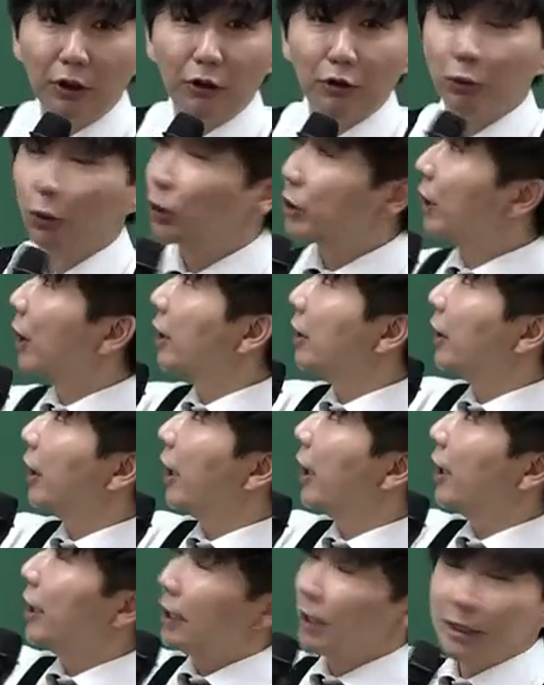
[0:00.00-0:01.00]
그리고 이
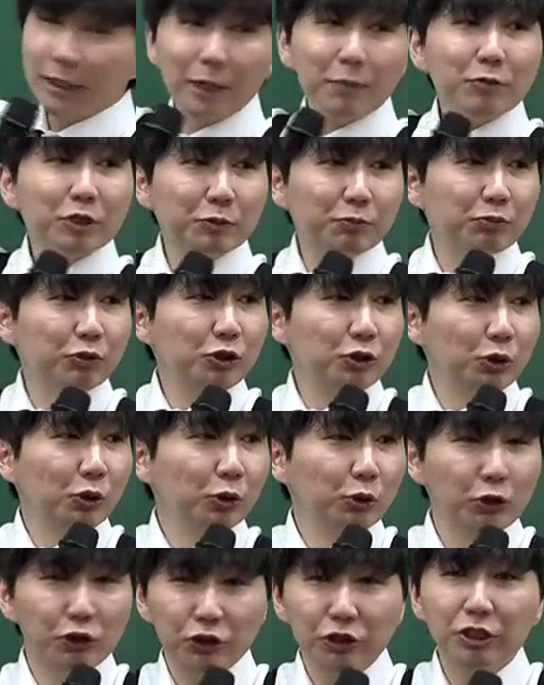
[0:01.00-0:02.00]
사이에 삼십 분
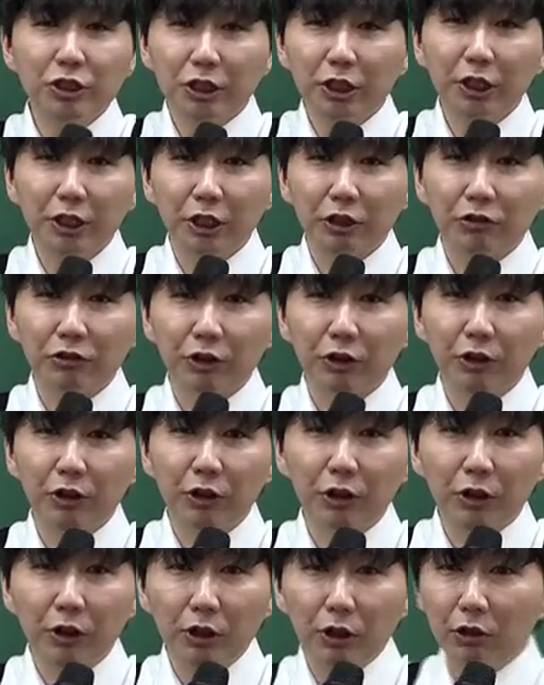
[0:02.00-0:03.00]
정도의 쉬는 시간이 있고요.
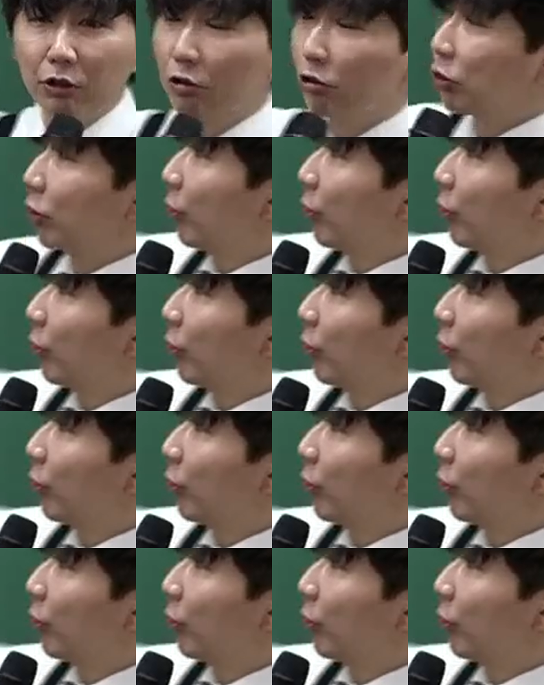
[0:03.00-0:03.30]
그리고